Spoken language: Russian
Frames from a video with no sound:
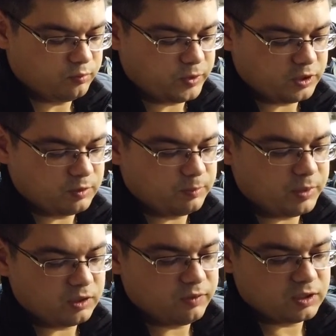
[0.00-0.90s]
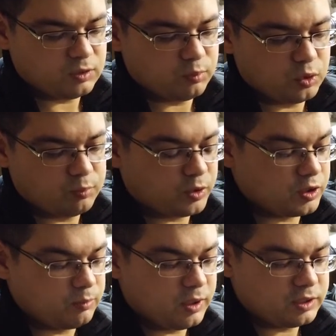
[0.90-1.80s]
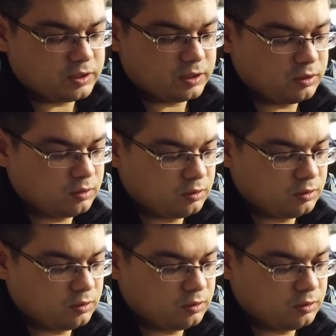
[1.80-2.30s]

В принципе, под весом будет прожиматься.